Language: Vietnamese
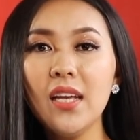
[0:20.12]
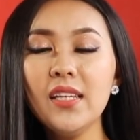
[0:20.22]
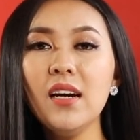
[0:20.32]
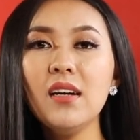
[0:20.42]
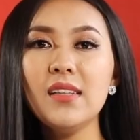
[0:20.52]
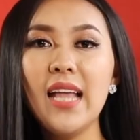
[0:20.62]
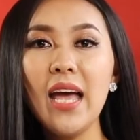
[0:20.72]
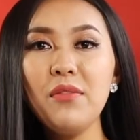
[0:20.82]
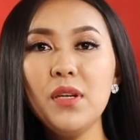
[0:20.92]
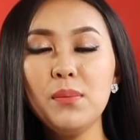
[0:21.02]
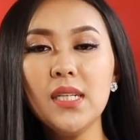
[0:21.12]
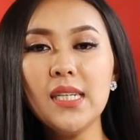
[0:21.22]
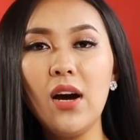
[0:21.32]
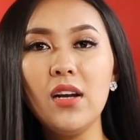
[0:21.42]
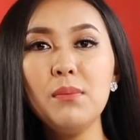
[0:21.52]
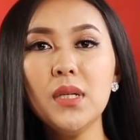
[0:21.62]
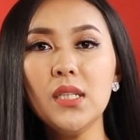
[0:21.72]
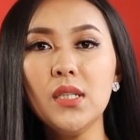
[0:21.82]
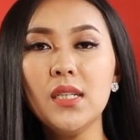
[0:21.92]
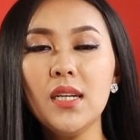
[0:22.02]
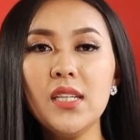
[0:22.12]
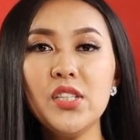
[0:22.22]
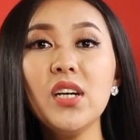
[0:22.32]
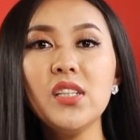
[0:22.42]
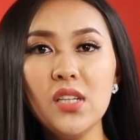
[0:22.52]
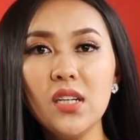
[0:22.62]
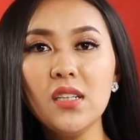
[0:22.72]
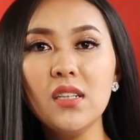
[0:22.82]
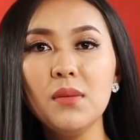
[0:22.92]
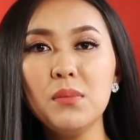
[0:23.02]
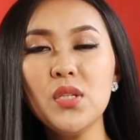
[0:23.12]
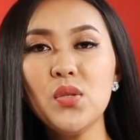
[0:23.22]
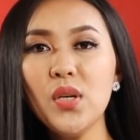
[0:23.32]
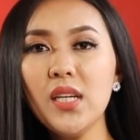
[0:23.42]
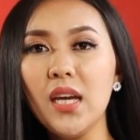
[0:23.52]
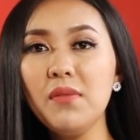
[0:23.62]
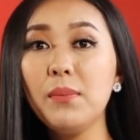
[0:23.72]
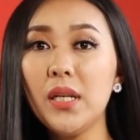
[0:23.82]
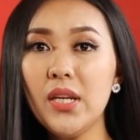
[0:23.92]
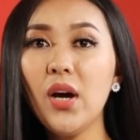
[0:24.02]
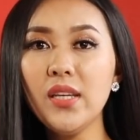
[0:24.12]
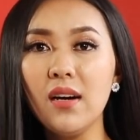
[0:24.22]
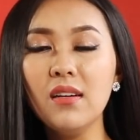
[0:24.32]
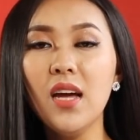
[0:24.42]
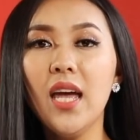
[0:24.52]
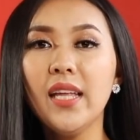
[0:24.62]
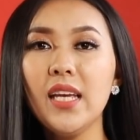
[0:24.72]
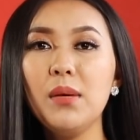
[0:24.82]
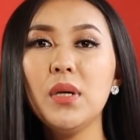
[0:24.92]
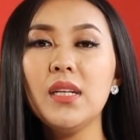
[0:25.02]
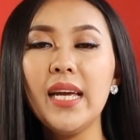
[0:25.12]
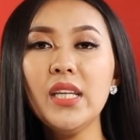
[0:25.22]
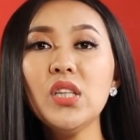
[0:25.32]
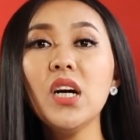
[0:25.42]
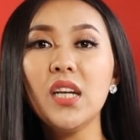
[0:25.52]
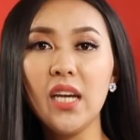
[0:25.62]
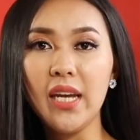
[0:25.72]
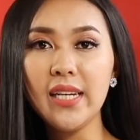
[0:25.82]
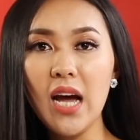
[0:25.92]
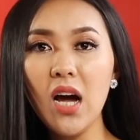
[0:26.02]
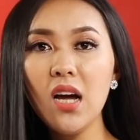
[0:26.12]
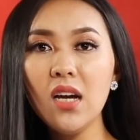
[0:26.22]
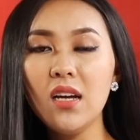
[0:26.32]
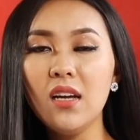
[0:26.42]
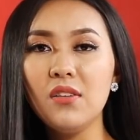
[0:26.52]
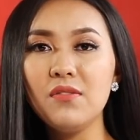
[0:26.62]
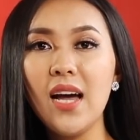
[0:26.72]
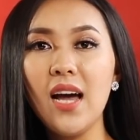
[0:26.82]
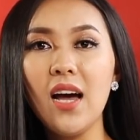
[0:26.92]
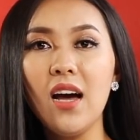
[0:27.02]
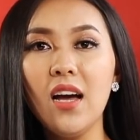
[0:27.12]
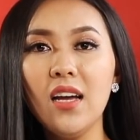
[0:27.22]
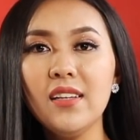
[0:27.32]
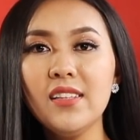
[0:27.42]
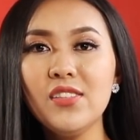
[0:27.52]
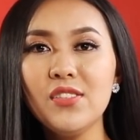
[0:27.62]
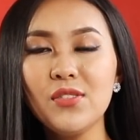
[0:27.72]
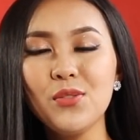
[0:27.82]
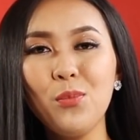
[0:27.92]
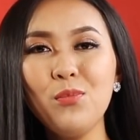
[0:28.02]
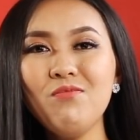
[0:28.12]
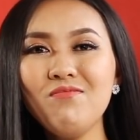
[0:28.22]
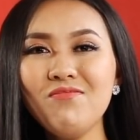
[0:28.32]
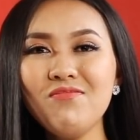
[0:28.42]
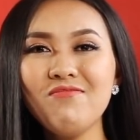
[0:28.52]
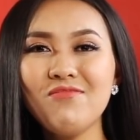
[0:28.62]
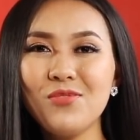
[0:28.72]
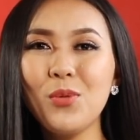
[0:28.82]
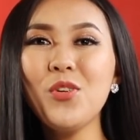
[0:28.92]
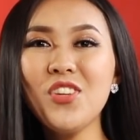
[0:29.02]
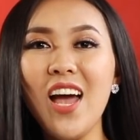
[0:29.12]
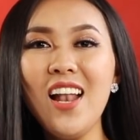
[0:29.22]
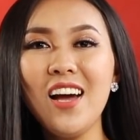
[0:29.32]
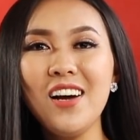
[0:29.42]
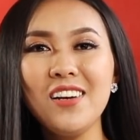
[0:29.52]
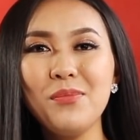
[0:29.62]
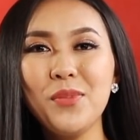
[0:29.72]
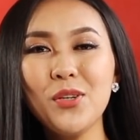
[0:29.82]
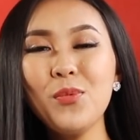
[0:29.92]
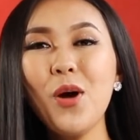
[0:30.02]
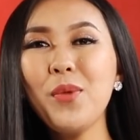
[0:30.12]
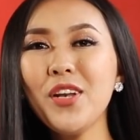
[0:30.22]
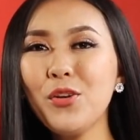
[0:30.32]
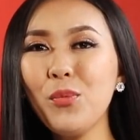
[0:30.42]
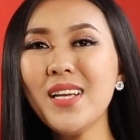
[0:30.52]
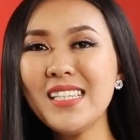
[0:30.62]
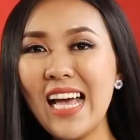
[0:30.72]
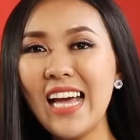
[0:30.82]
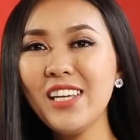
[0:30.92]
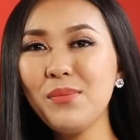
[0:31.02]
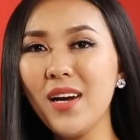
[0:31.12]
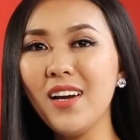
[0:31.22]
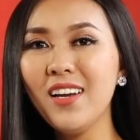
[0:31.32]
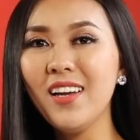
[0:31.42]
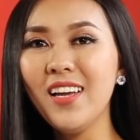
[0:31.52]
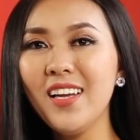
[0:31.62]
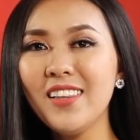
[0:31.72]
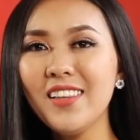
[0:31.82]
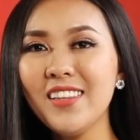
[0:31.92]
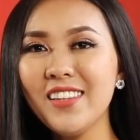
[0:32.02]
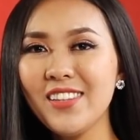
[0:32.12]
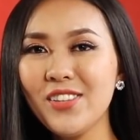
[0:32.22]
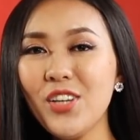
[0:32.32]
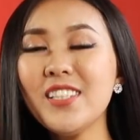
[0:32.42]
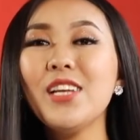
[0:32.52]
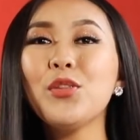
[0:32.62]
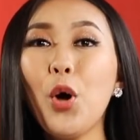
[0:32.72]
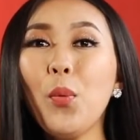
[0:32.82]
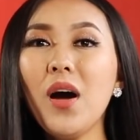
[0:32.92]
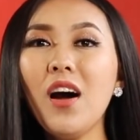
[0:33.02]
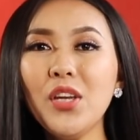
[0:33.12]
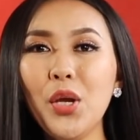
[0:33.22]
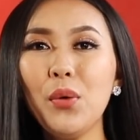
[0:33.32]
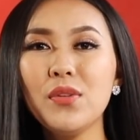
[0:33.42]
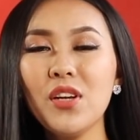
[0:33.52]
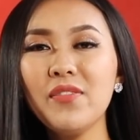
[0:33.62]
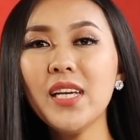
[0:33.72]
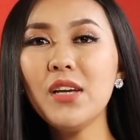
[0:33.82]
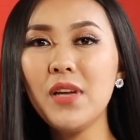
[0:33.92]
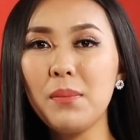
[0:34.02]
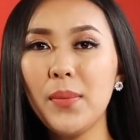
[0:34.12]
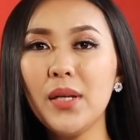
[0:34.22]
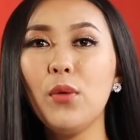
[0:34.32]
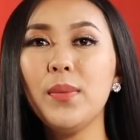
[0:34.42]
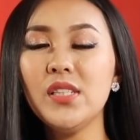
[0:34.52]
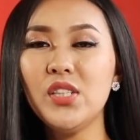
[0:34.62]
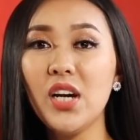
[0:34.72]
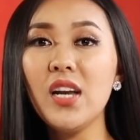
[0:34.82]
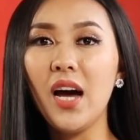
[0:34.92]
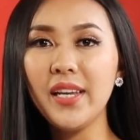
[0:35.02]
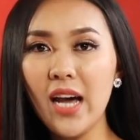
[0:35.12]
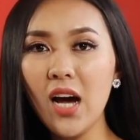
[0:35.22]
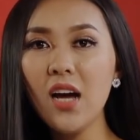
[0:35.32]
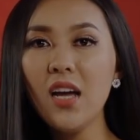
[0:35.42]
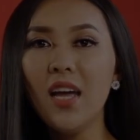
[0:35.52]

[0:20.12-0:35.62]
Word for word: nhưng thay vì mình ngồi đó mình chừng chừ mình suy nghĩ và mình do dự thì mình hãy thực hiện nó và cũng cũng có thể là mình cũng không biết nó đúng hay sai nhưng mà nó sẽ tốt hơn nhiều so với cái việc mình ngồi mình chờ đợi nó